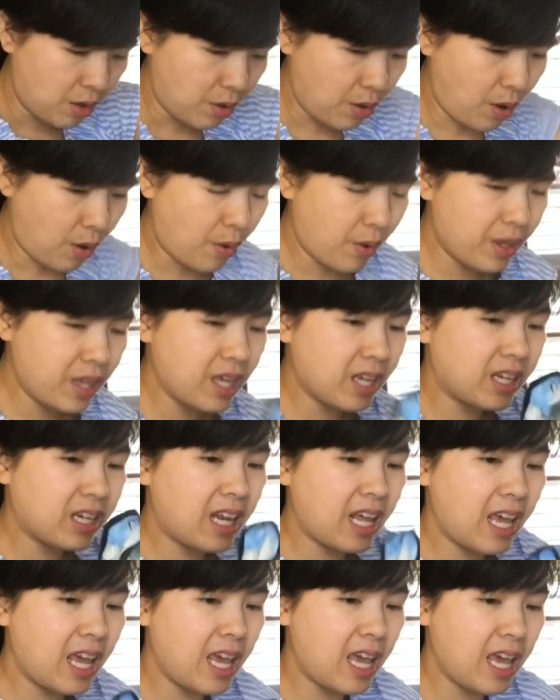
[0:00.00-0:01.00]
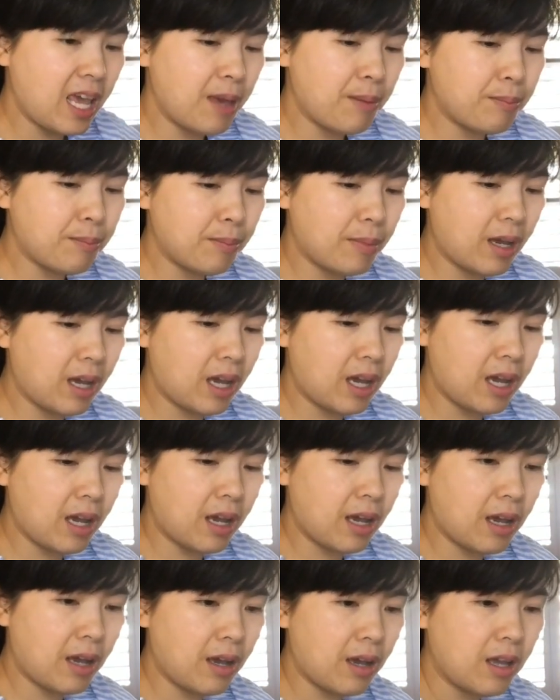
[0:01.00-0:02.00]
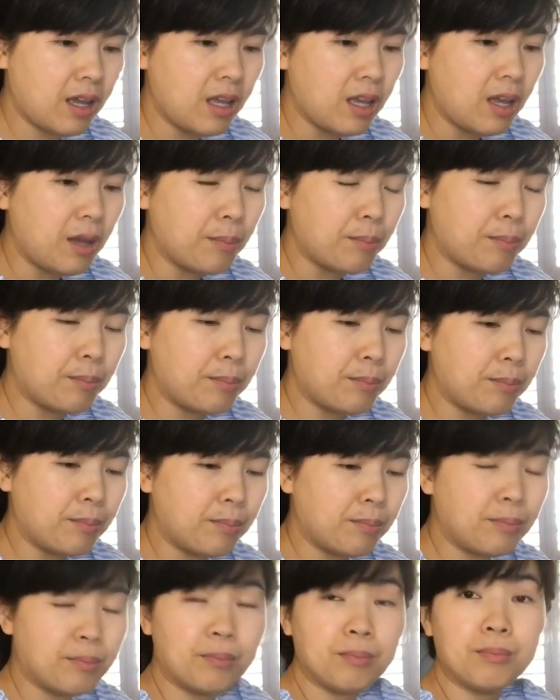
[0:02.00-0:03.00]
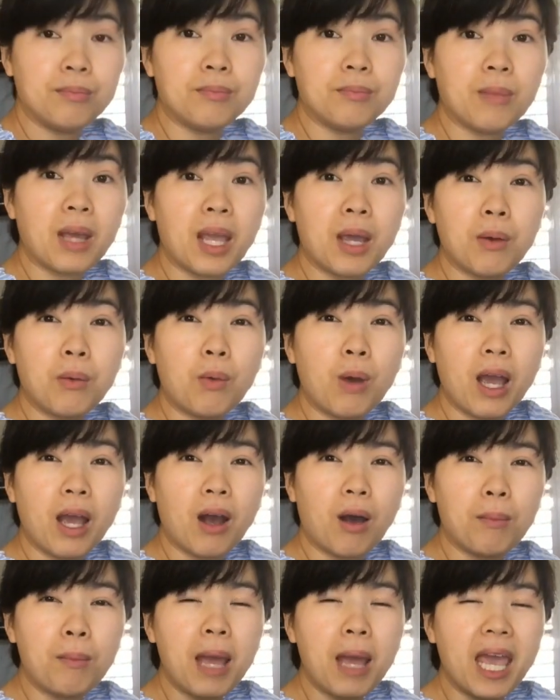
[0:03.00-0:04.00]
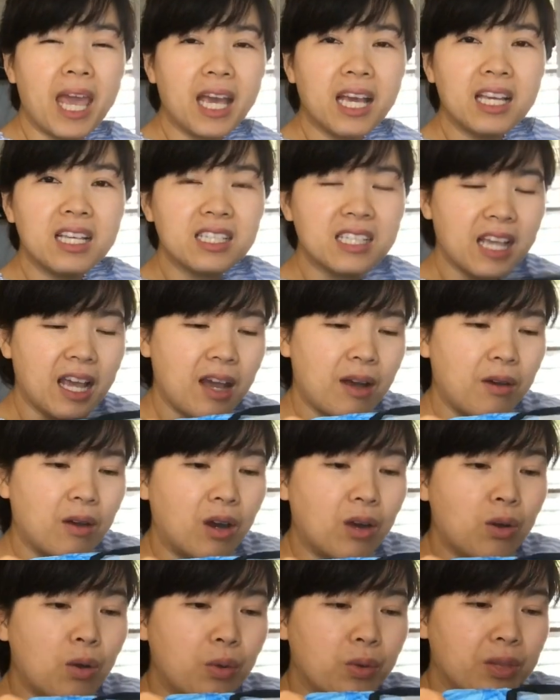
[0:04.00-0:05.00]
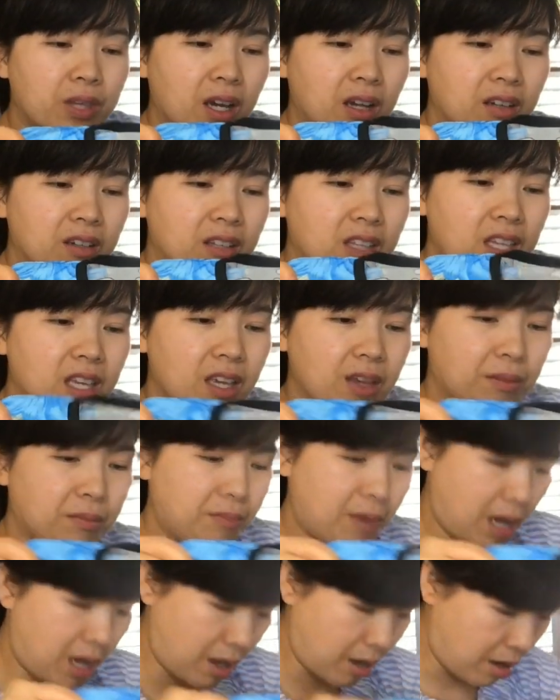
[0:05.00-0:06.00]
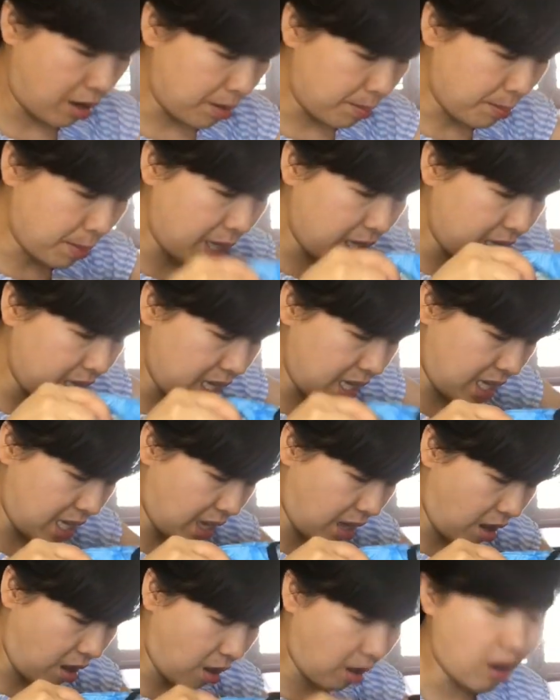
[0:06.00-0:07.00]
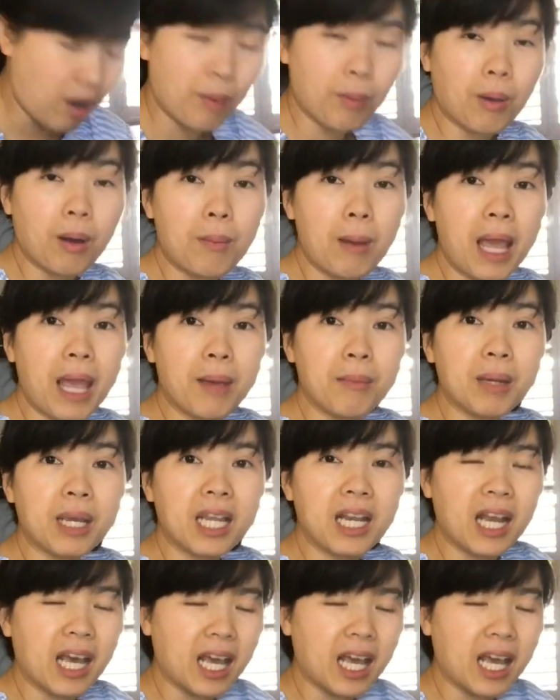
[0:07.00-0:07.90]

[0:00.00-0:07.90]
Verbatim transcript: đồ Việt Nam uh, mang qua họ bán hay sao ở khu chợ người Việt và ở Mỹ thì họ không có bán mấy cái